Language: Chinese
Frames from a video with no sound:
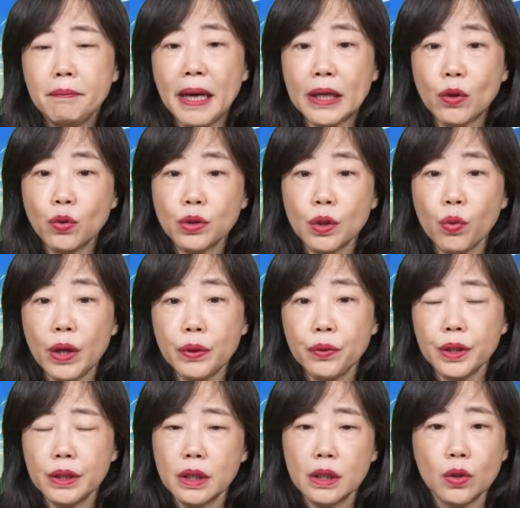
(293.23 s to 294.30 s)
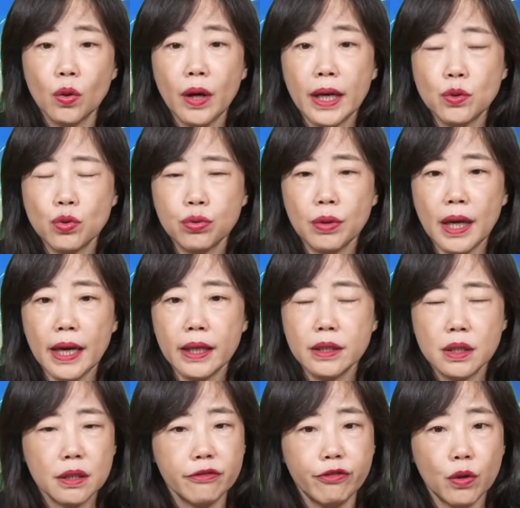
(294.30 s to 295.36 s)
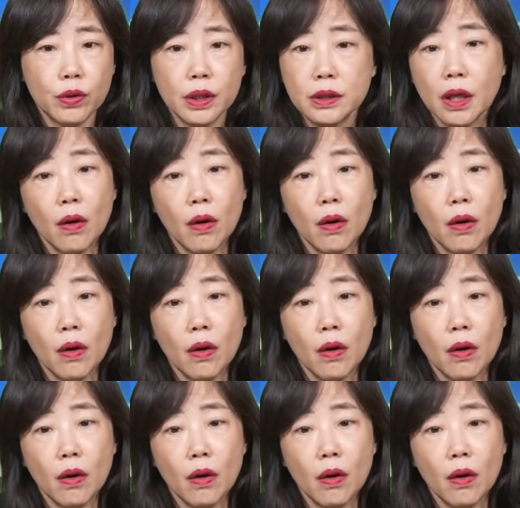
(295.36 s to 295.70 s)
白宫的官员呢都还出来这个否认，